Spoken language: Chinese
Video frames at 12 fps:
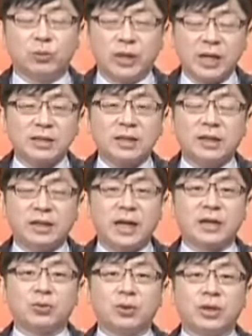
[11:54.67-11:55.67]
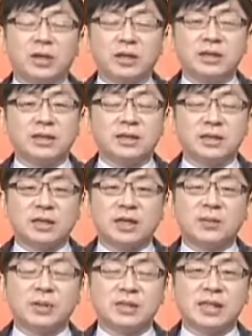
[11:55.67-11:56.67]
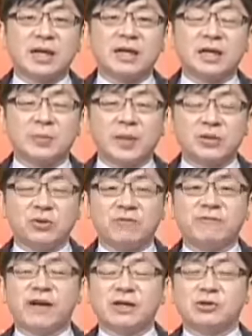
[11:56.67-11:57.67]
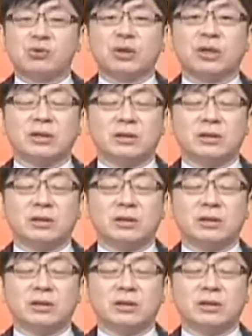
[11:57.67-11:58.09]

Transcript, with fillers: 不但是一大堆，而且这些根本上个礼拜就已经放水。